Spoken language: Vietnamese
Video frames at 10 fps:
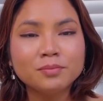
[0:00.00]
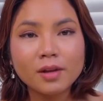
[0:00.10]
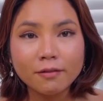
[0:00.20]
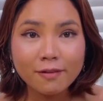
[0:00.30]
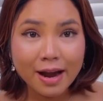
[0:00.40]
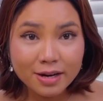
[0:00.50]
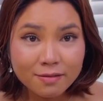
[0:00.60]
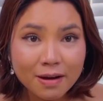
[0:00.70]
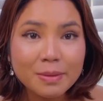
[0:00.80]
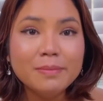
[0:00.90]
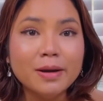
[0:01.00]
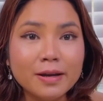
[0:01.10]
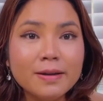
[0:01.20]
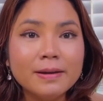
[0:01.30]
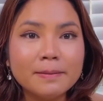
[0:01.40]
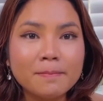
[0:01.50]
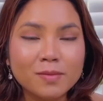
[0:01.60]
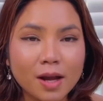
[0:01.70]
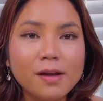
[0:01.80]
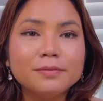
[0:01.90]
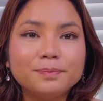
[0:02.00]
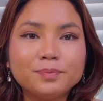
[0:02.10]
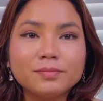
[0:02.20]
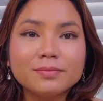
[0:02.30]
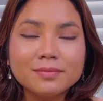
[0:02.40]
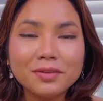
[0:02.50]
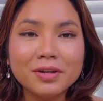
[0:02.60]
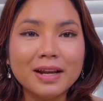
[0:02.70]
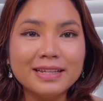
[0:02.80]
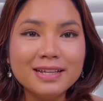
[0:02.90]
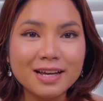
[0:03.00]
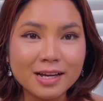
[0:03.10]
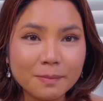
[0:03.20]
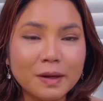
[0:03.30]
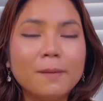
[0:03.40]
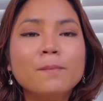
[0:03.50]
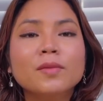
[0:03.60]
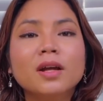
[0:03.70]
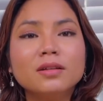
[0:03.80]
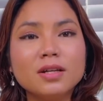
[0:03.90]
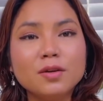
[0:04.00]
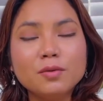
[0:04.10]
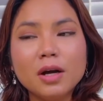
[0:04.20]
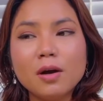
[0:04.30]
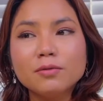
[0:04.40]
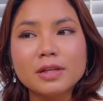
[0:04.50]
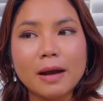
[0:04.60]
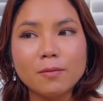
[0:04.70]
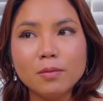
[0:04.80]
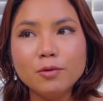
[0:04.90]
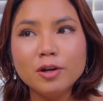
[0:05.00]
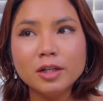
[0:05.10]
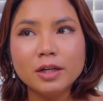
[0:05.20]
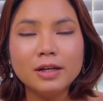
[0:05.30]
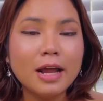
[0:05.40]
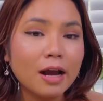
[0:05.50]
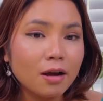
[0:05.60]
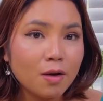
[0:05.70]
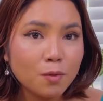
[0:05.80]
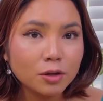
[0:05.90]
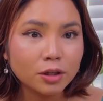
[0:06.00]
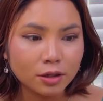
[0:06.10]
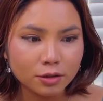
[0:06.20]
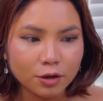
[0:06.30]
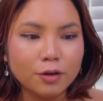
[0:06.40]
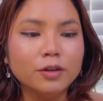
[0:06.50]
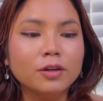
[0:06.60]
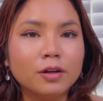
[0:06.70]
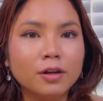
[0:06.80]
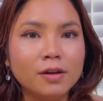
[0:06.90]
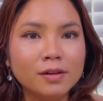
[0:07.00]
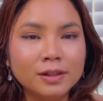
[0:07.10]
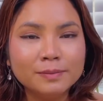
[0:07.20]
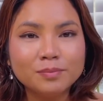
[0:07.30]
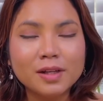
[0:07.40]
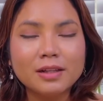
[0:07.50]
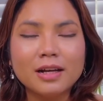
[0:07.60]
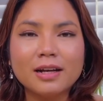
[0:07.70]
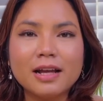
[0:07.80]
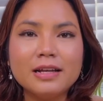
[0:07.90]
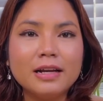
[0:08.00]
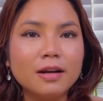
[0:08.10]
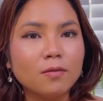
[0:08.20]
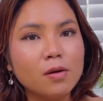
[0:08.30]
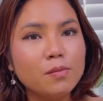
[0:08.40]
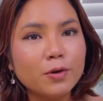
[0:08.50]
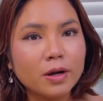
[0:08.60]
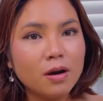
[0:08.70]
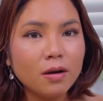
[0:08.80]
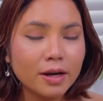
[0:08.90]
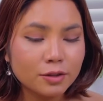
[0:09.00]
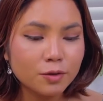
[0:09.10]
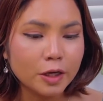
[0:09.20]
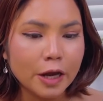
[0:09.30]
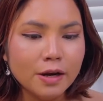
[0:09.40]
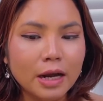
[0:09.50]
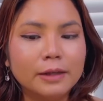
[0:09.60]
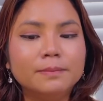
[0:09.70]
phải đi qua bên Mỹ đó là như vậy các bạn thì lúc đó ông xã của Mary thì đã có quốc tịch rồi nên thành ra gia đình của Mary có cái suy nghĩ là